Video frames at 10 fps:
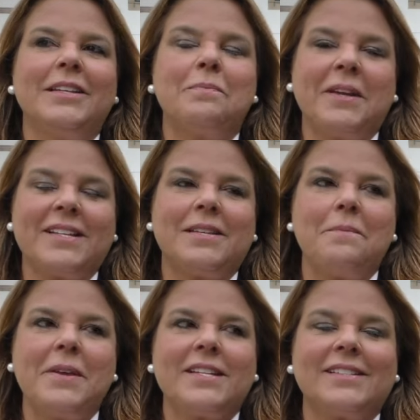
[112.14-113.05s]
e
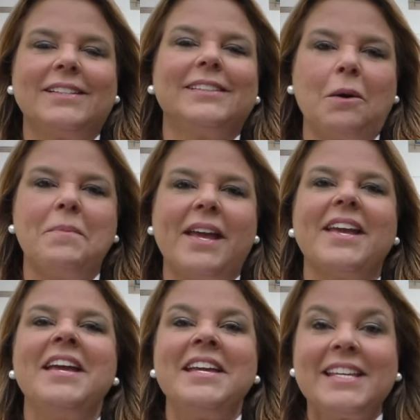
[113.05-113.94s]
perceber assim
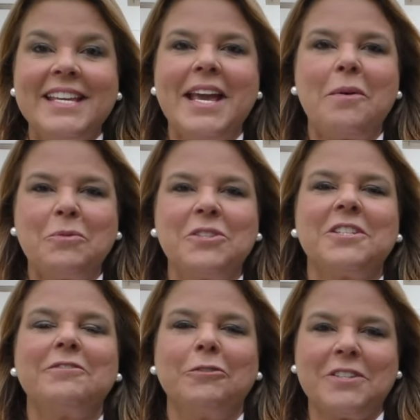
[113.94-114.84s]
também que é
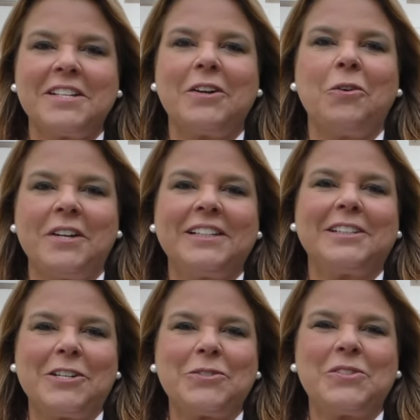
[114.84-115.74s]
possível você correr
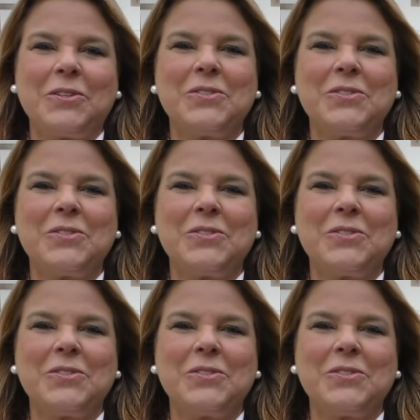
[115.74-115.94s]
atrás do seu